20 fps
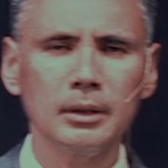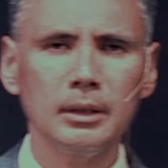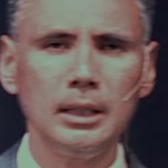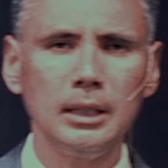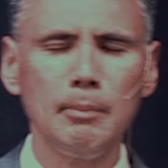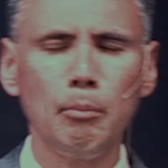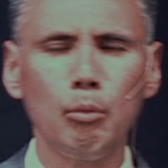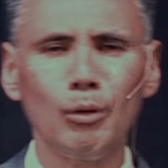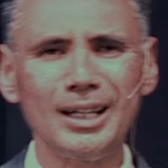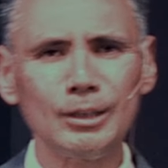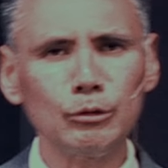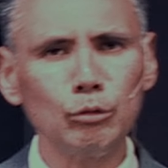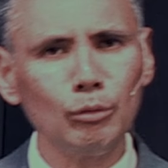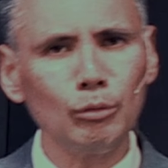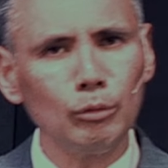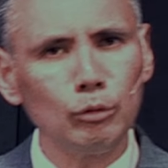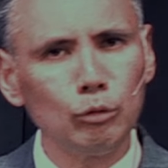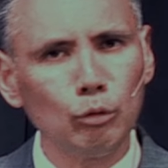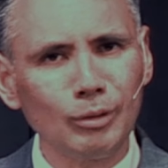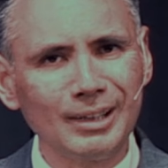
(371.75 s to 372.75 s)
Y por
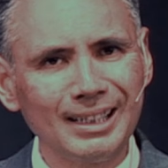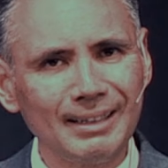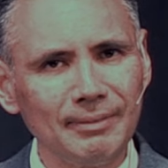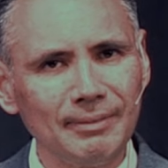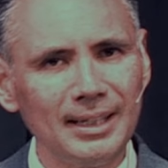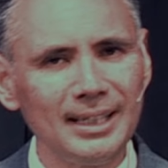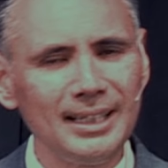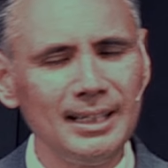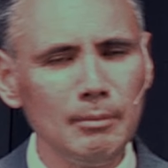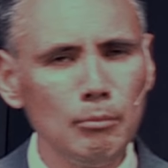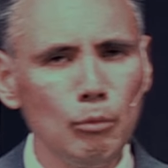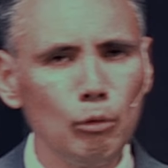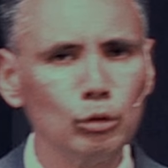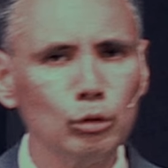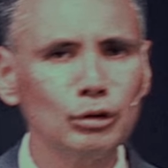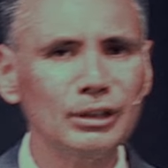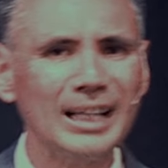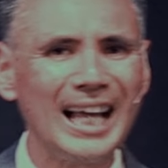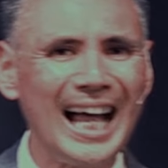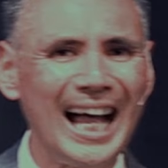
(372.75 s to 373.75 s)
eso nos
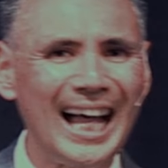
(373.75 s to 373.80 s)
referimos